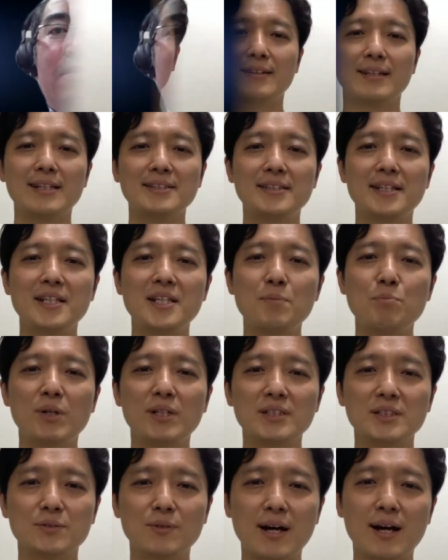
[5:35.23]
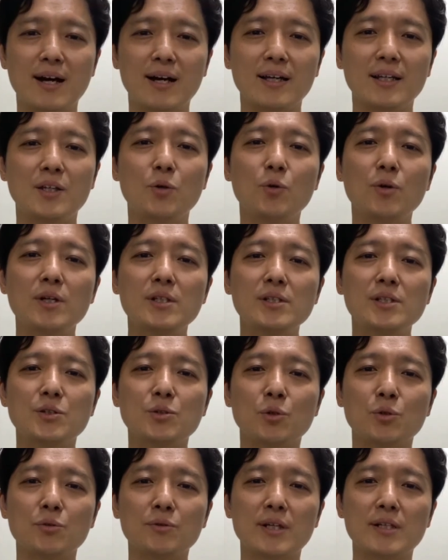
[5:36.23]
デスティニープラスは
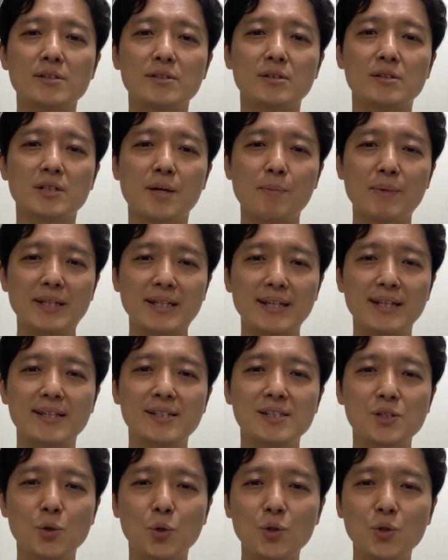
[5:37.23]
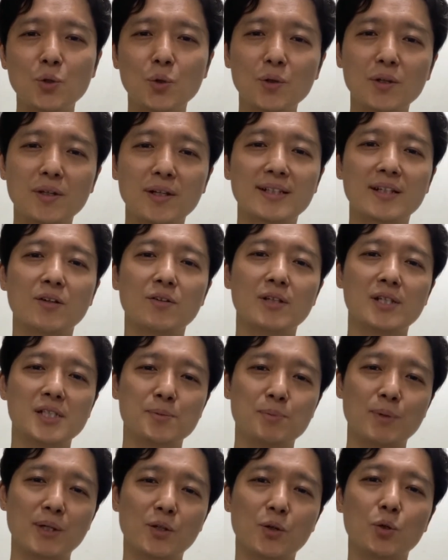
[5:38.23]
イオンエンジンを運転するために非常に大きな太陽電
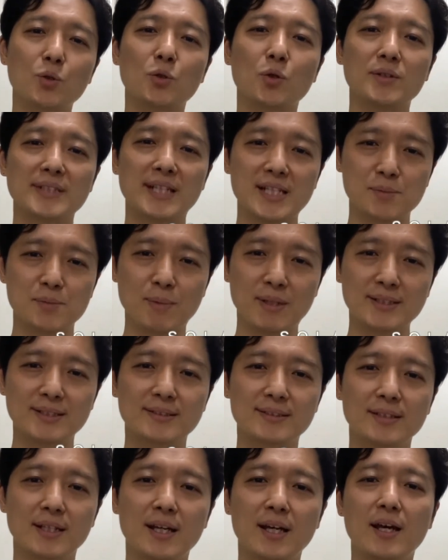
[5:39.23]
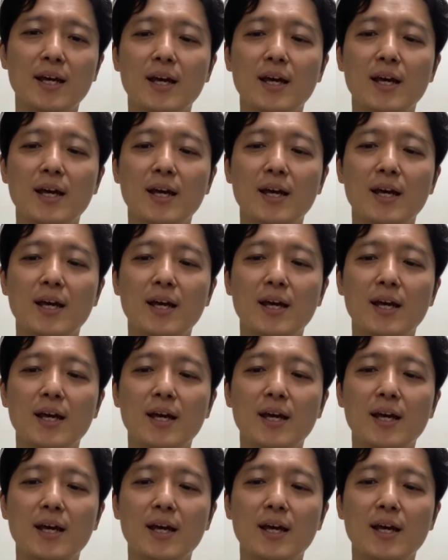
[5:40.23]
池パドルを搭載します。